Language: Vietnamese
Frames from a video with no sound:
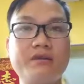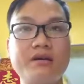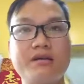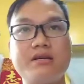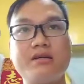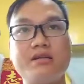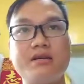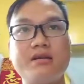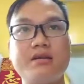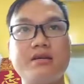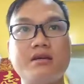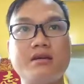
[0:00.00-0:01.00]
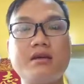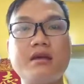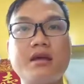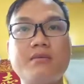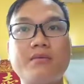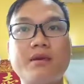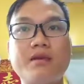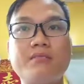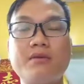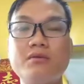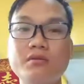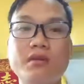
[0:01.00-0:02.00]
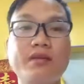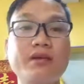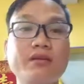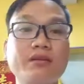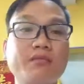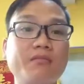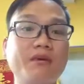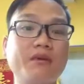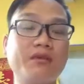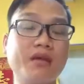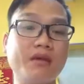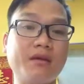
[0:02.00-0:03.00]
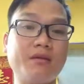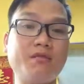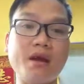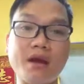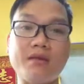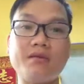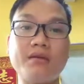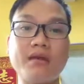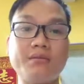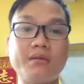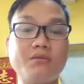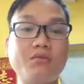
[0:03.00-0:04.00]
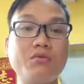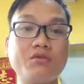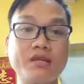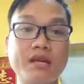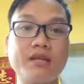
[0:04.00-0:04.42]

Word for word: và thì à, cách làm của em là đúng là té nước theo mưa như thầy Hiếu bảo là làm theo Google